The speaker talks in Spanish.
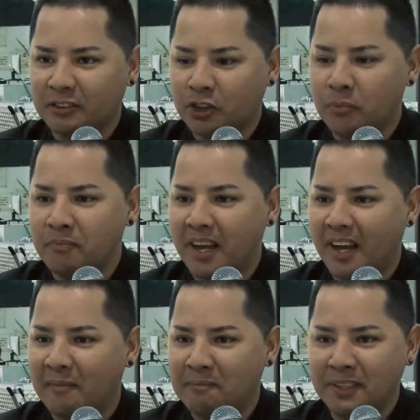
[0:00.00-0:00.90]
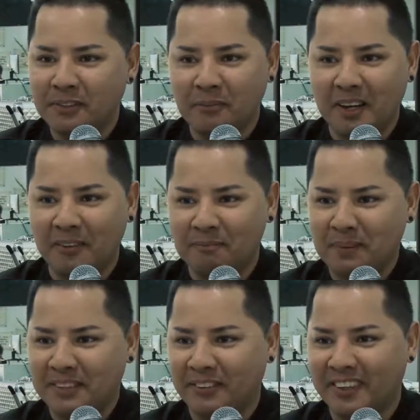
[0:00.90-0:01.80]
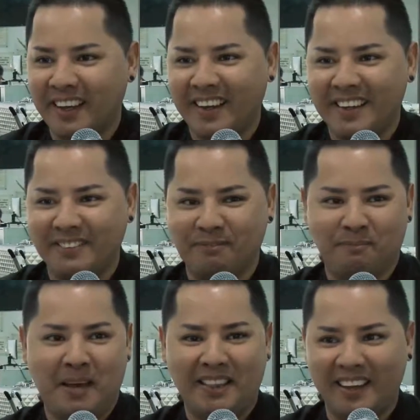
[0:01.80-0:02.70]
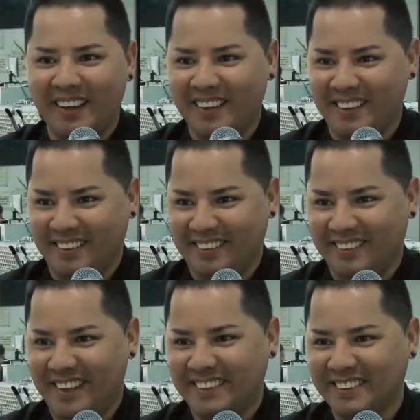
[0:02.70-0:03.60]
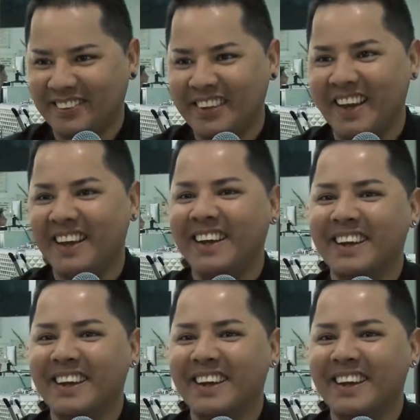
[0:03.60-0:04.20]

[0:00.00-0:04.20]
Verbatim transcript: tumban al piso, me lo pisotean y patean y destruyen.